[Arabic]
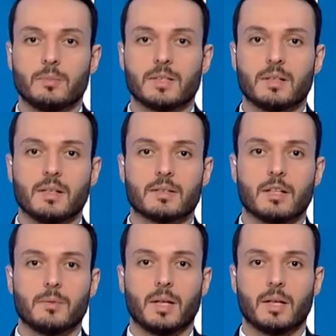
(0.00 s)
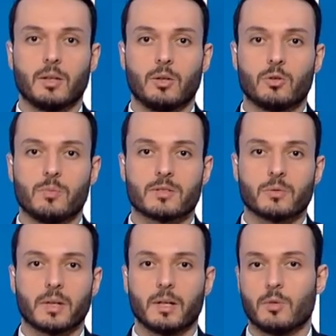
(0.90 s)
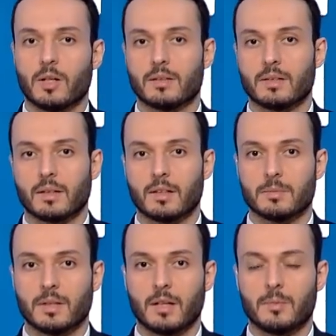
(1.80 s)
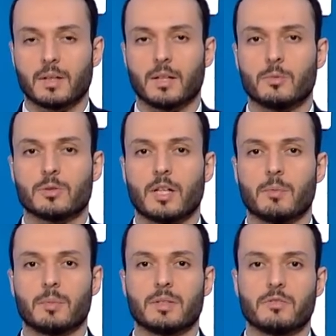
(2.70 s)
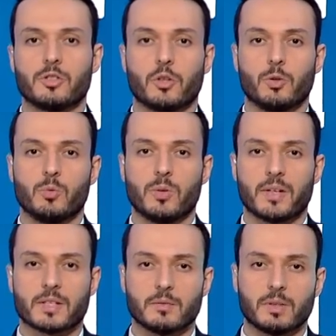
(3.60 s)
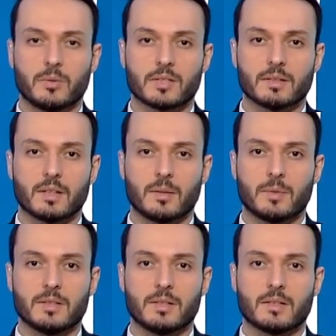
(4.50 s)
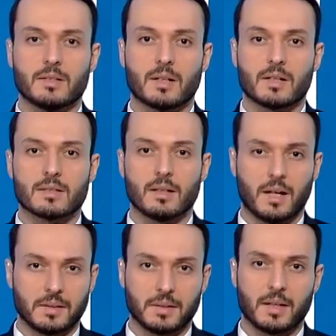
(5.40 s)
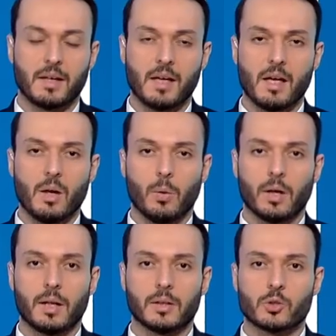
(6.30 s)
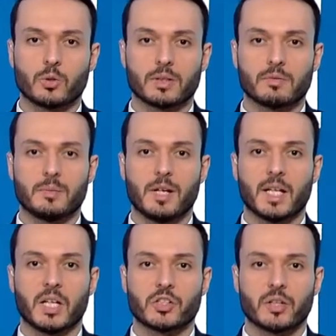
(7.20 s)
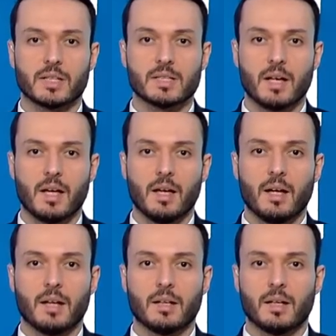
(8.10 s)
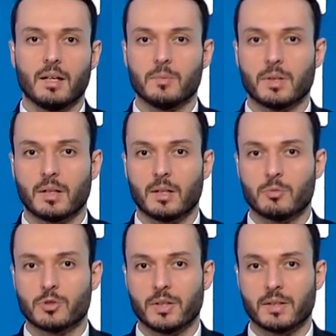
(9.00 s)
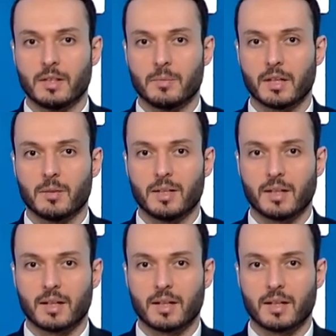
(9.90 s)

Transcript: المدنية التابعة للحكومة السورية المؤقتة القبض على امرأة متهمة بتفجير عبوة ناسفة وسط مدينة رأس العين وقالت الشرطة في بيان نشرت أن امرأة مجندة من قبل